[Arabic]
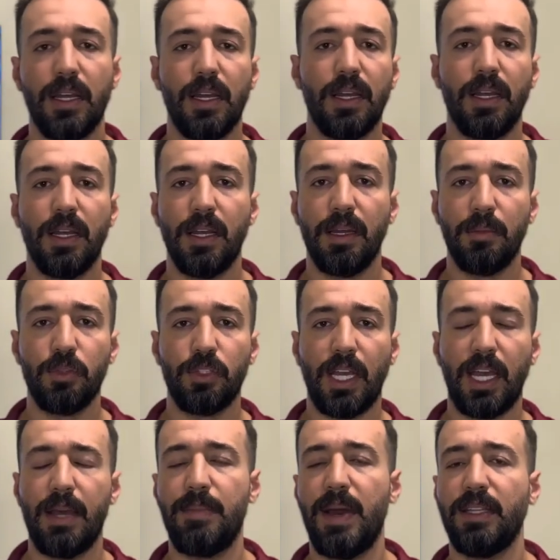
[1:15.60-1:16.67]
آه،
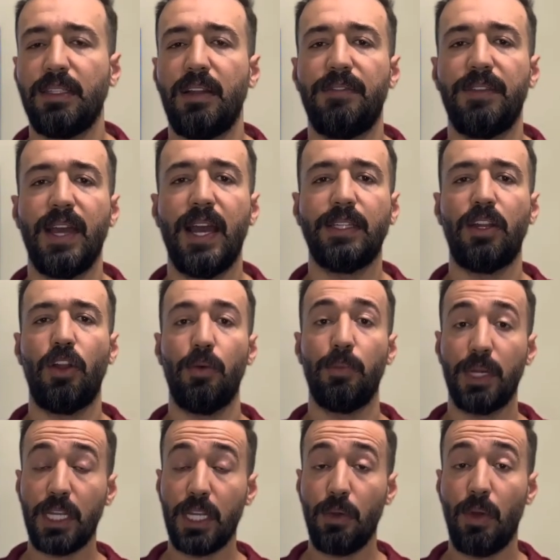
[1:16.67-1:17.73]
منتخبات الفئات
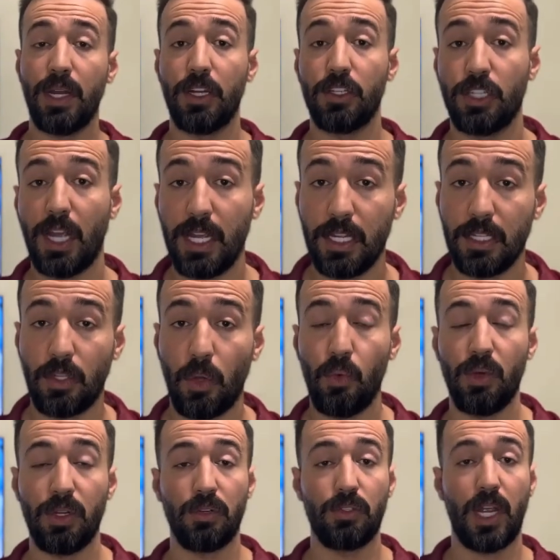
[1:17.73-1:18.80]
العمريه وانا جاي
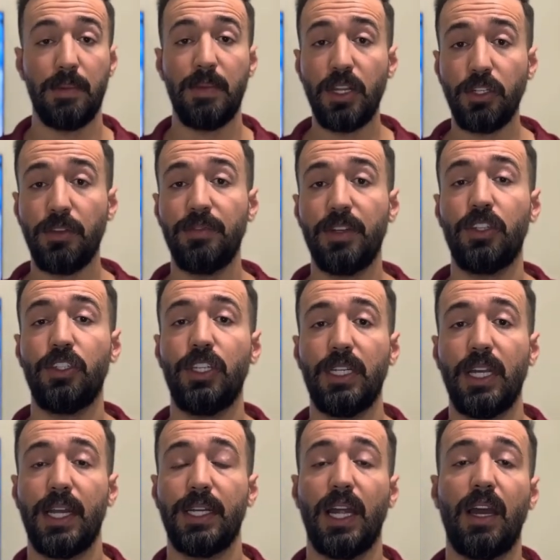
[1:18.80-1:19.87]
اطور وجاي ما شفنا شيء
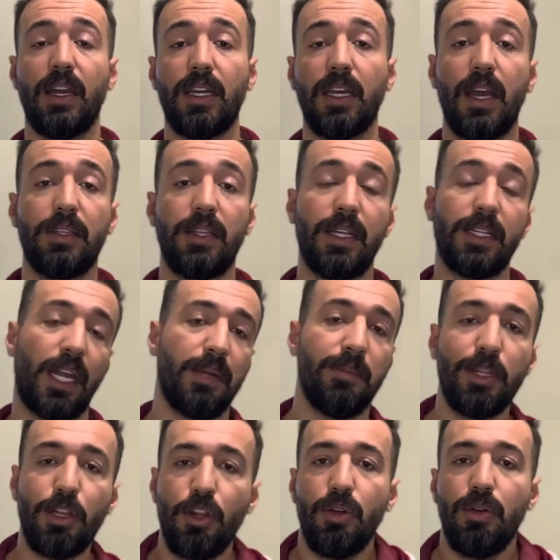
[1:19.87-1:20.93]
يعني حقيقه يعني
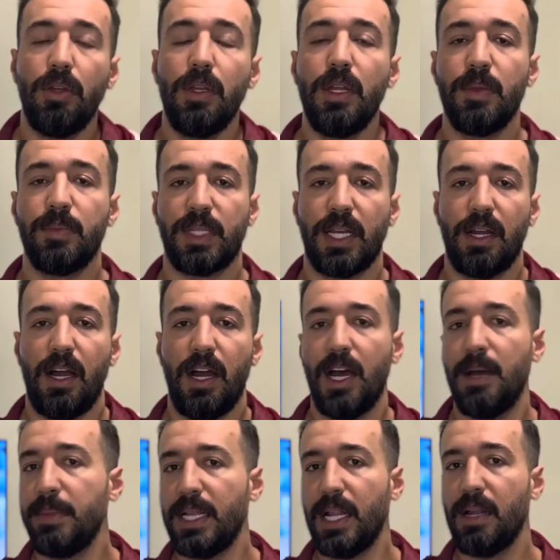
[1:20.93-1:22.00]
مثله
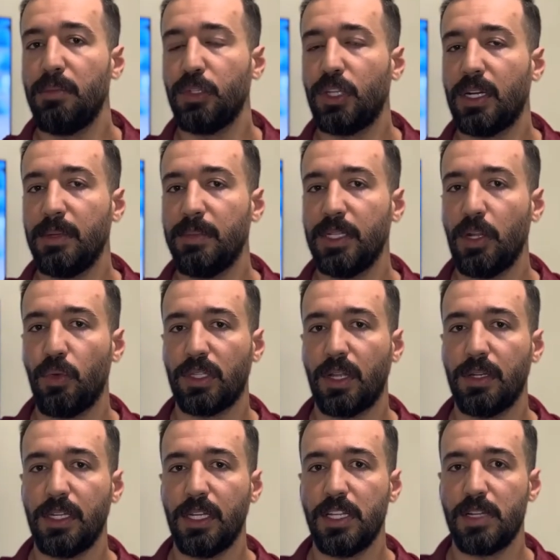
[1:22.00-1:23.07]
صراحه مثل المدربين
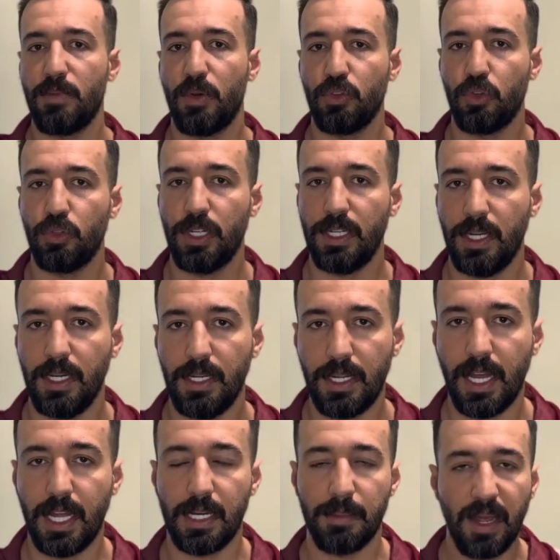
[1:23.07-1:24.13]
الوطنيين الموجودين عندنا
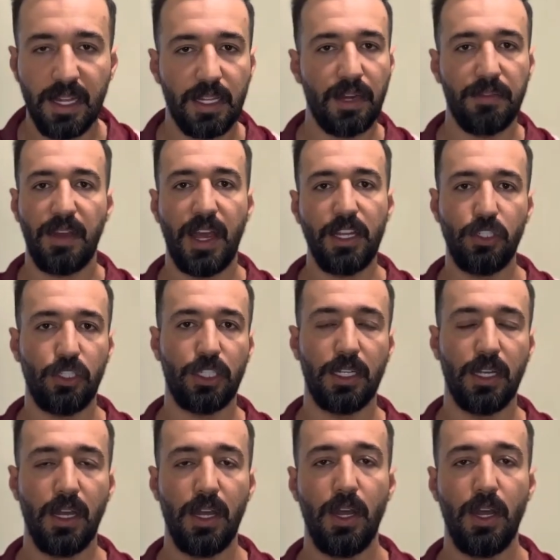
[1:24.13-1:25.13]
يعني ما اختلف اي شيء